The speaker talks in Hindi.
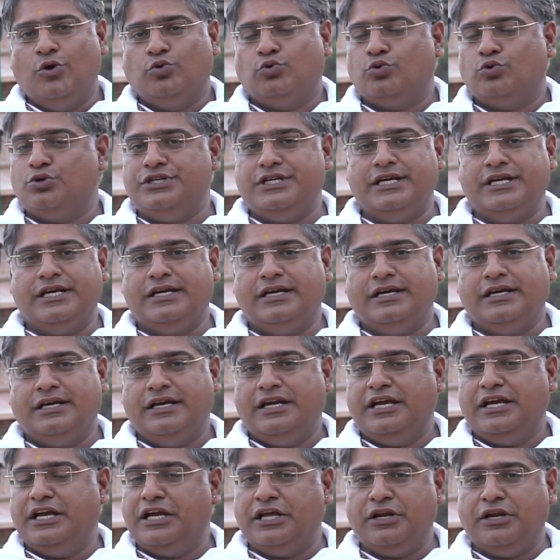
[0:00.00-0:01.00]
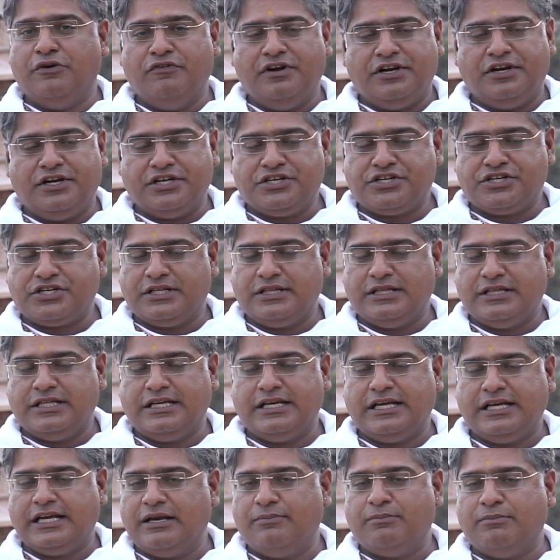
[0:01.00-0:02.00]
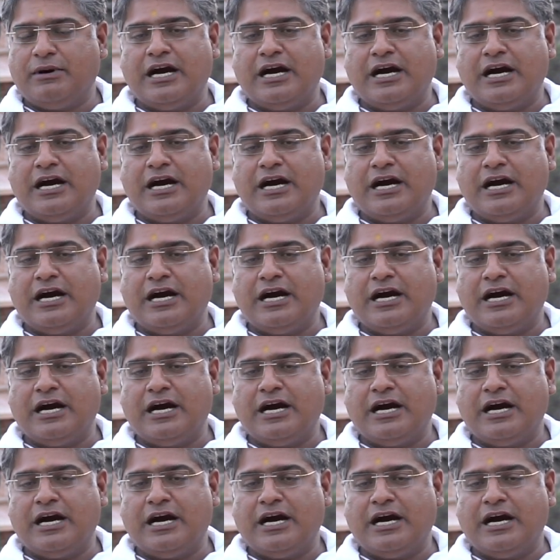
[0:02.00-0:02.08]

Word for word: तो ये इनविटेशन देने के